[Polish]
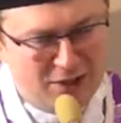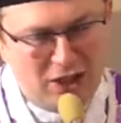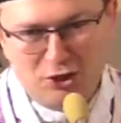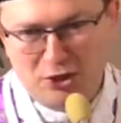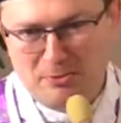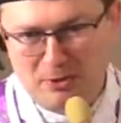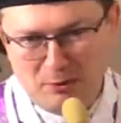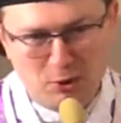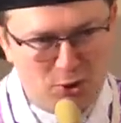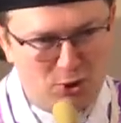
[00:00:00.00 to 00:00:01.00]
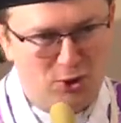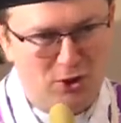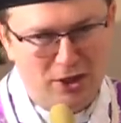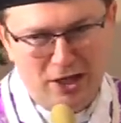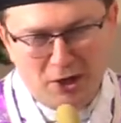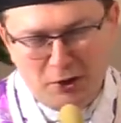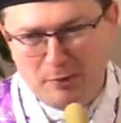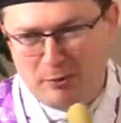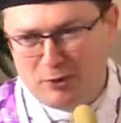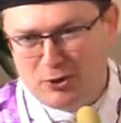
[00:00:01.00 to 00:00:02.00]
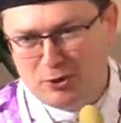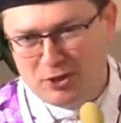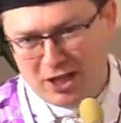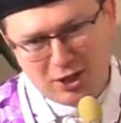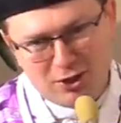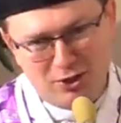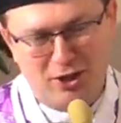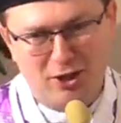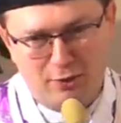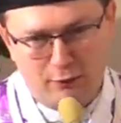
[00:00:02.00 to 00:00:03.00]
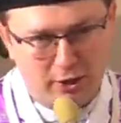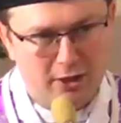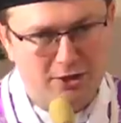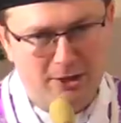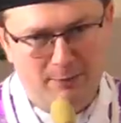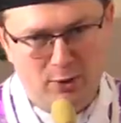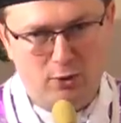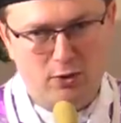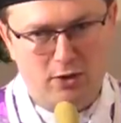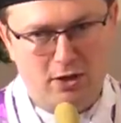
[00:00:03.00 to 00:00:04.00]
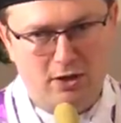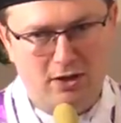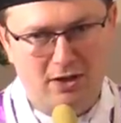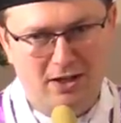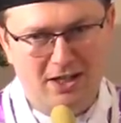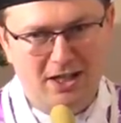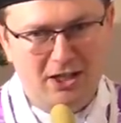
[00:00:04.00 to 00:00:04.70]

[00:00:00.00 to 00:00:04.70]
naszej miłości, ono powinno jaśnieć w tych ciemnościach.